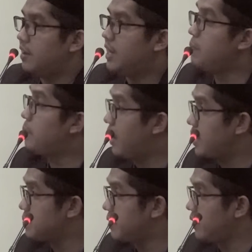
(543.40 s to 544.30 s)
Ini
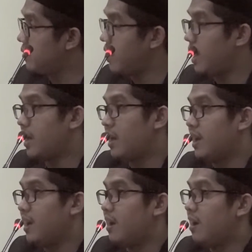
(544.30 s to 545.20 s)
parah seperti itu. Nah,
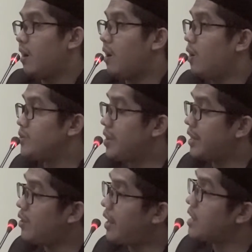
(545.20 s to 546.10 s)
kalau
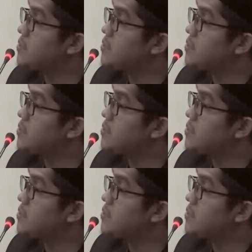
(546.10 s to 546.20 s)
sudah tahu daerah